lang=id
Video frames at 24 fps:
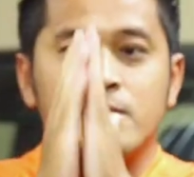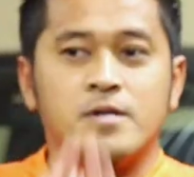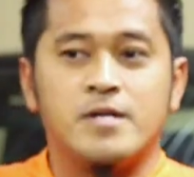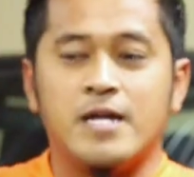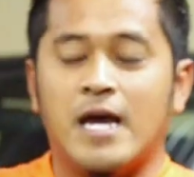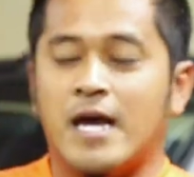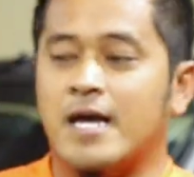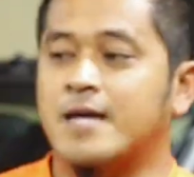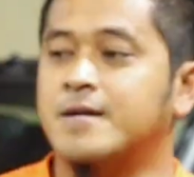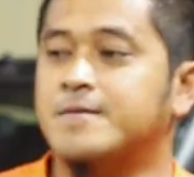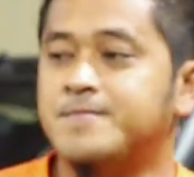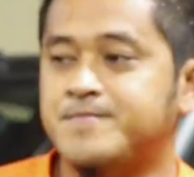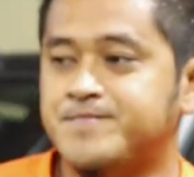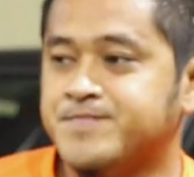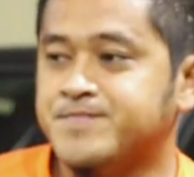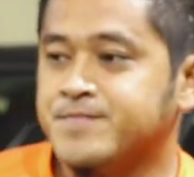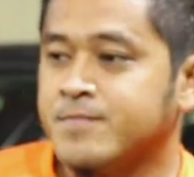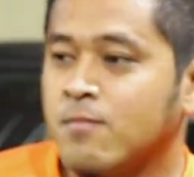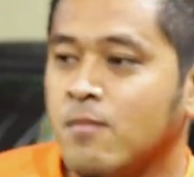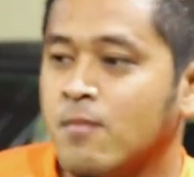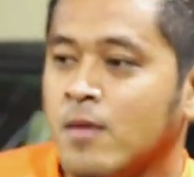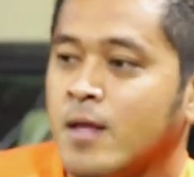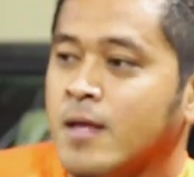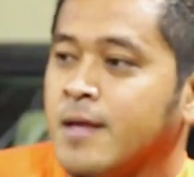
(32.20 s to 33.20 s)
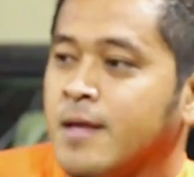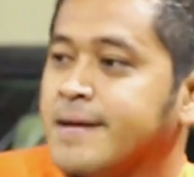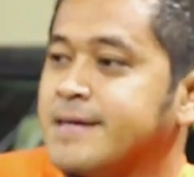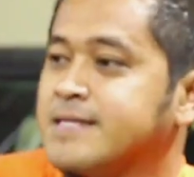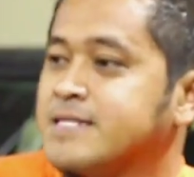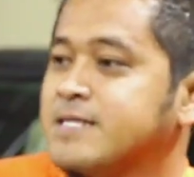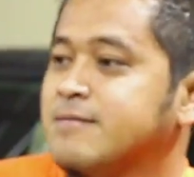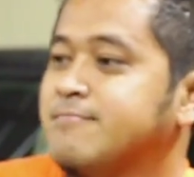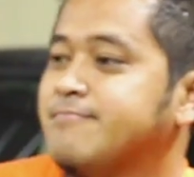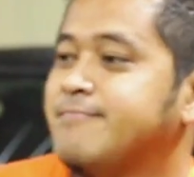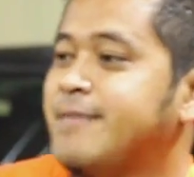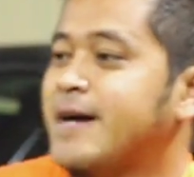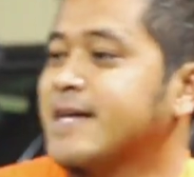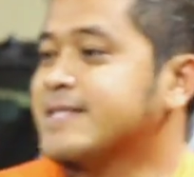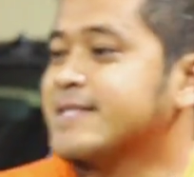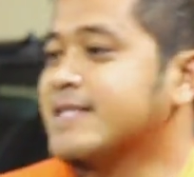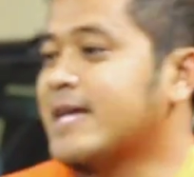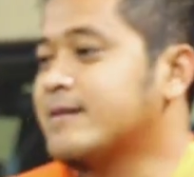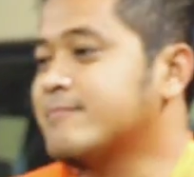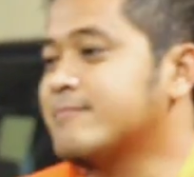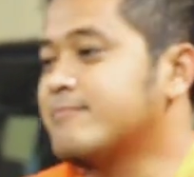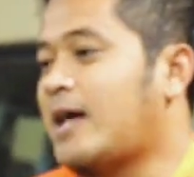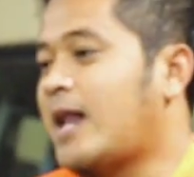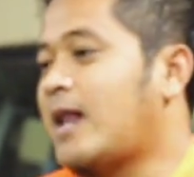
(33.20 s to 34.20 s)
Nah,
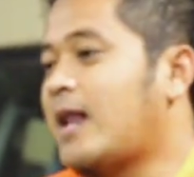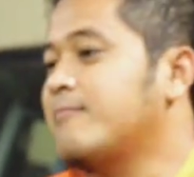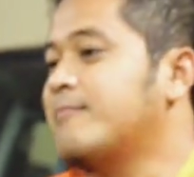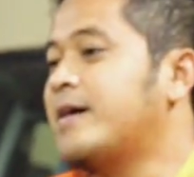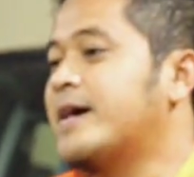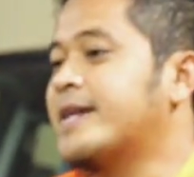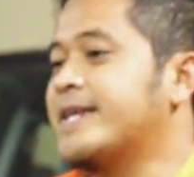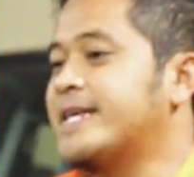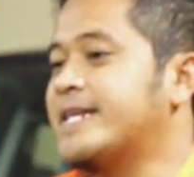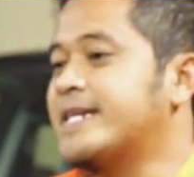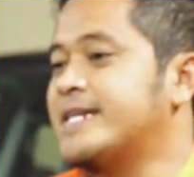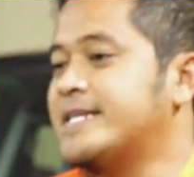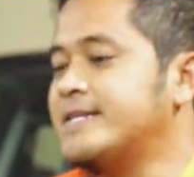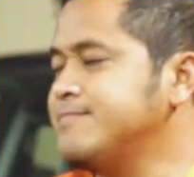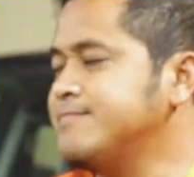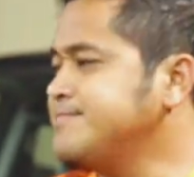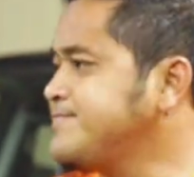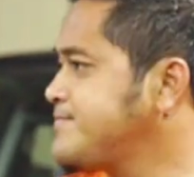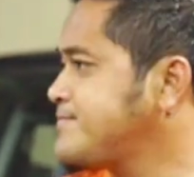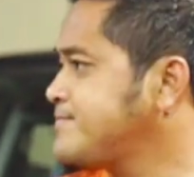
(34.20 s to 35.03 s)
kesempatan malam hari ini